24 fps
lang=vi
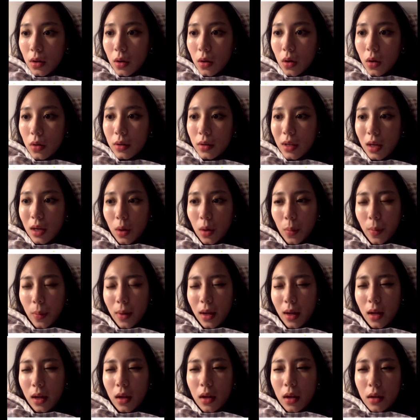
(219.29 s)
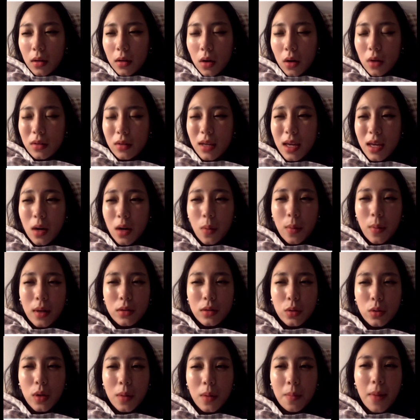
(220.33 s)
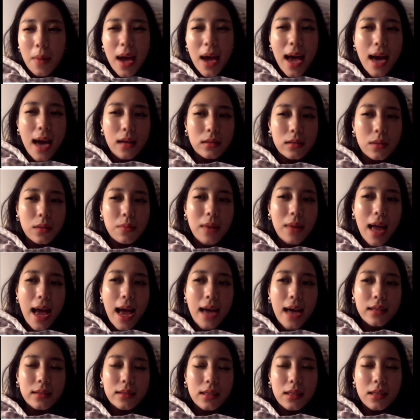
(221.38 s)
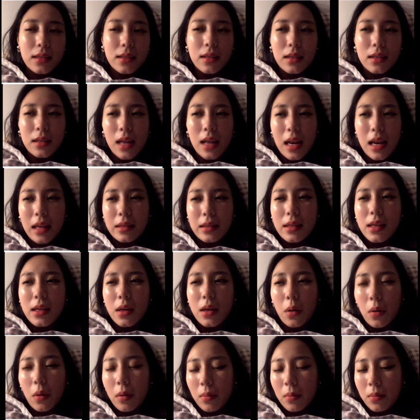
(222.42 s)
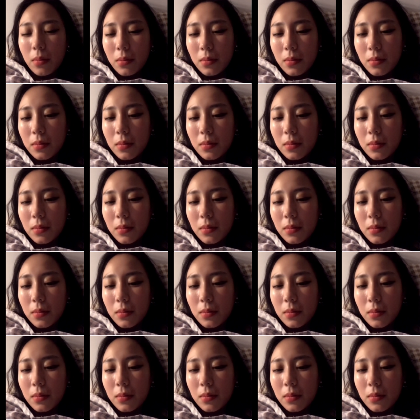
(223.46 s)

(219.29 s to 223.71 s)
Còn kiểu mà còn kiểu mà chuyện ma ở trong làng thì thật ra là nhiều lắm.